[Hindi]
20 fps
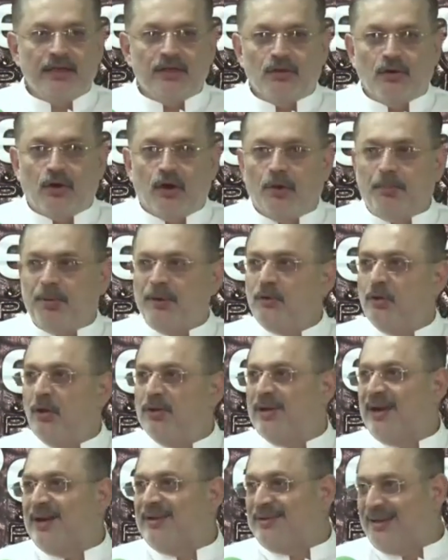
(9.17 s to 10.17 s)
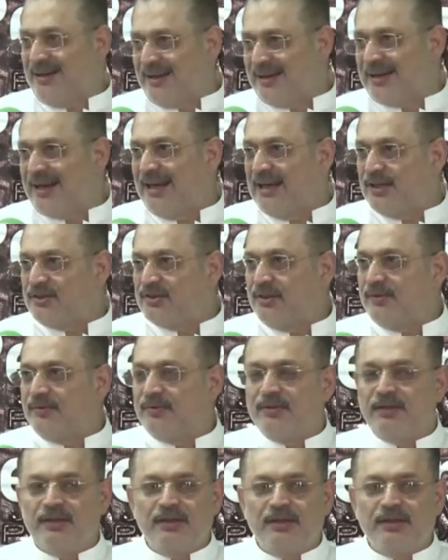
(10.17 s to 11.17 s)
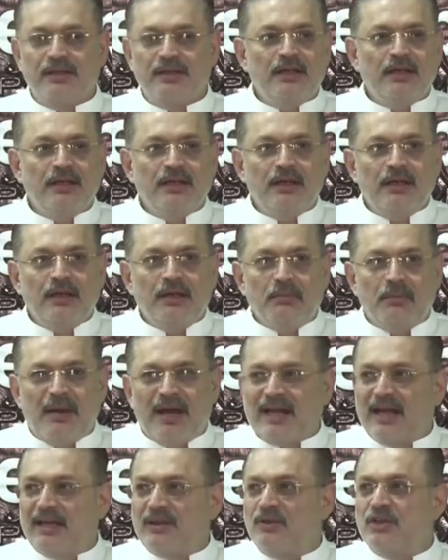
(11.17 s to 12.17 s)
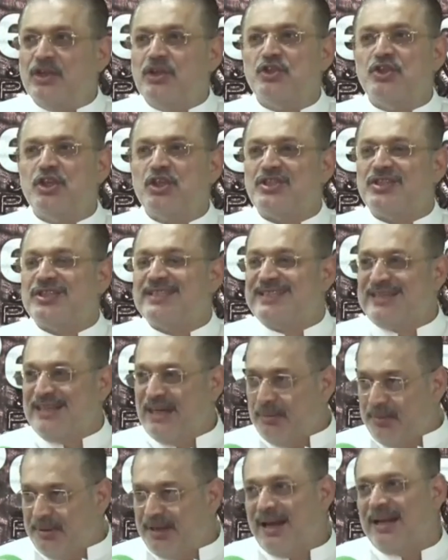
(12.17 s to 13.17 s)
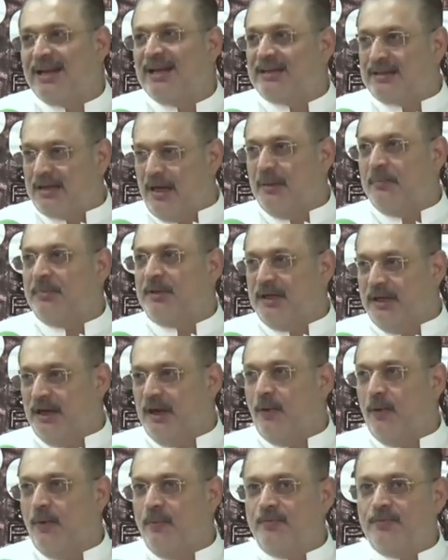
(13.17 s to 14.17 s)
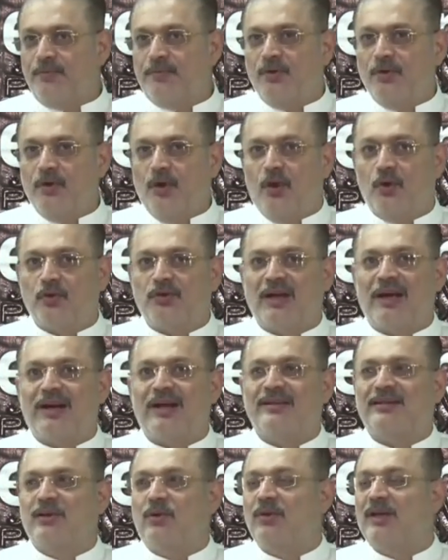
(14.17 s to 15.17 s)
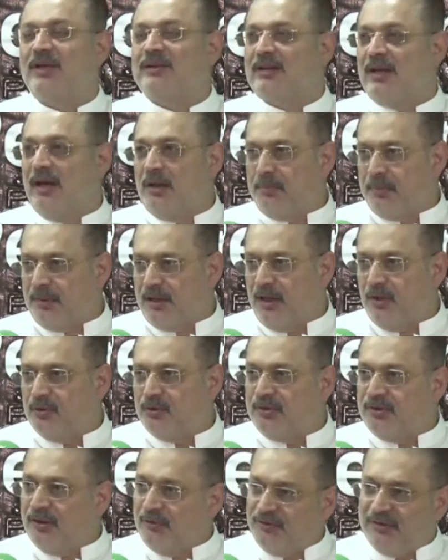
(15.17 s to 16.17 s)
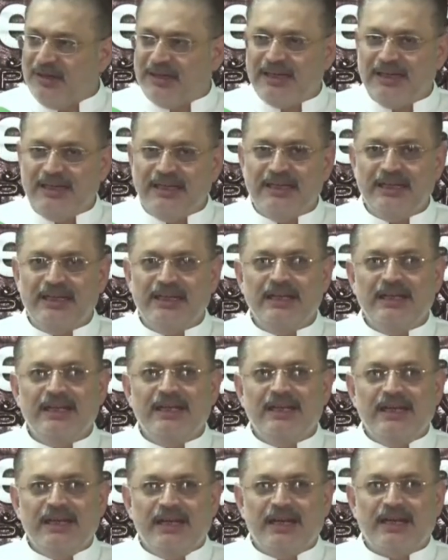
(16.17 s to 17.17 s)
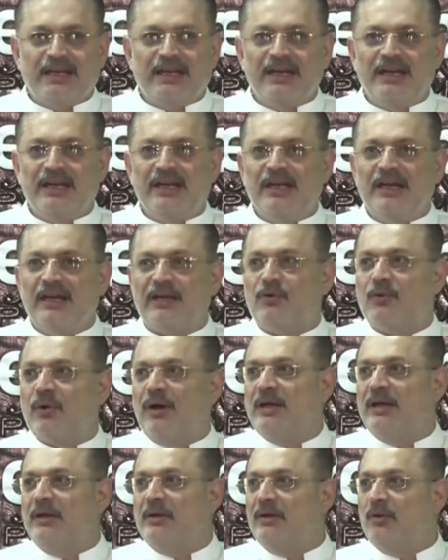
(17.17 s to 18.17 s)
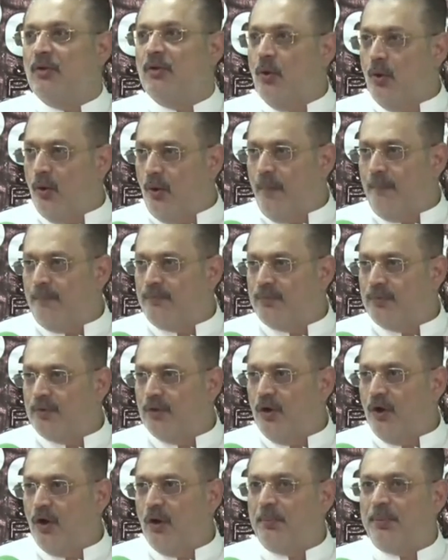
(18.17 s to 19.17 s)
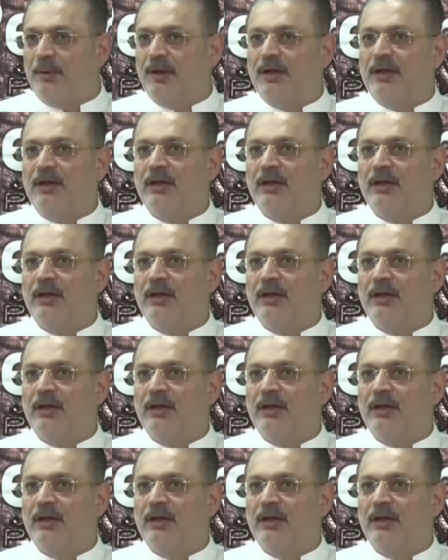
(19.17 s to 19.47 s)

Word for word: और फिर 2018 का इलेक्शन मैं कहता हूँ जी जिस जिसने भी गलत काम किया हो और उसका अगर सहूलत कार बनाओ तो डेफिनेटली एक इंक्वायरी हो और फिर